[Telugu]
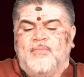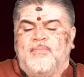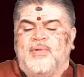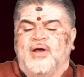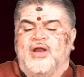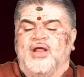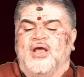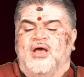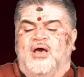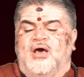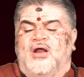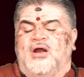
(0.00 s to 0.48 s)

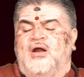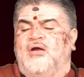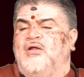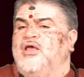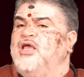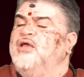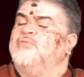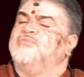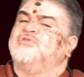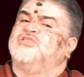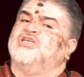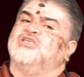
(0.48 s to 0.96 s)
పరిహారాలు
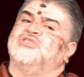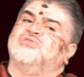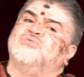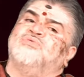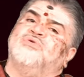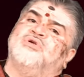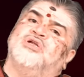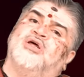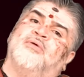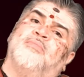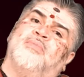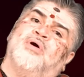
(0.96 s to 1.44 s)
ఏం
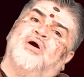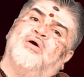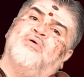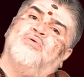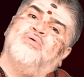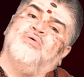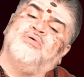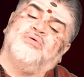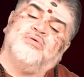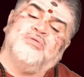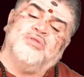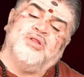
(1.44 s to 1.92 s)
చేసుకుంటే
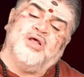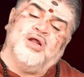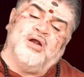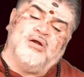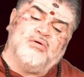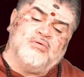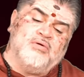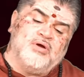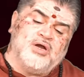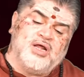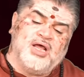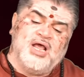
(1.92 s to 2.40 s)
బాగుంటుంది
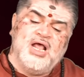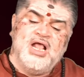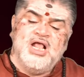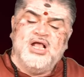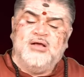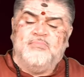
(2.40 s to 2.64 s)
అనుకుంటే